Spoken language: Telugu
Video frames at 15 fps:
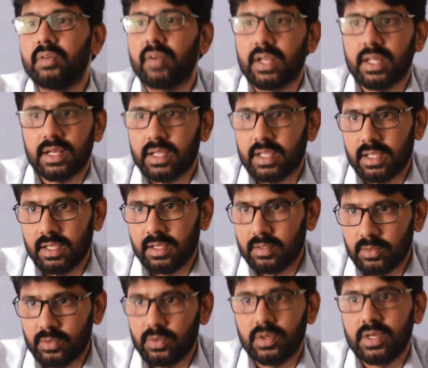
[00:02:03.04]
ఇవ్వడానికి
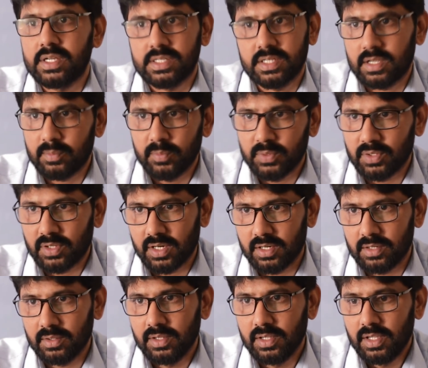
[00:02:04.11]
డొనేట్ చేయడానికి ముందుకు
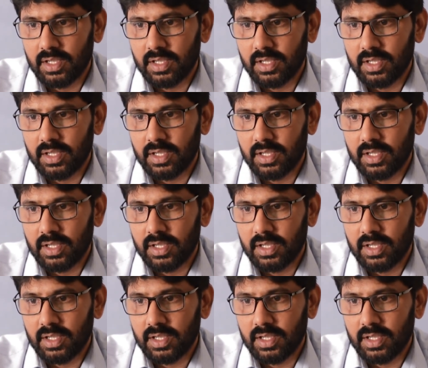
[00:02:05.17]
రాడు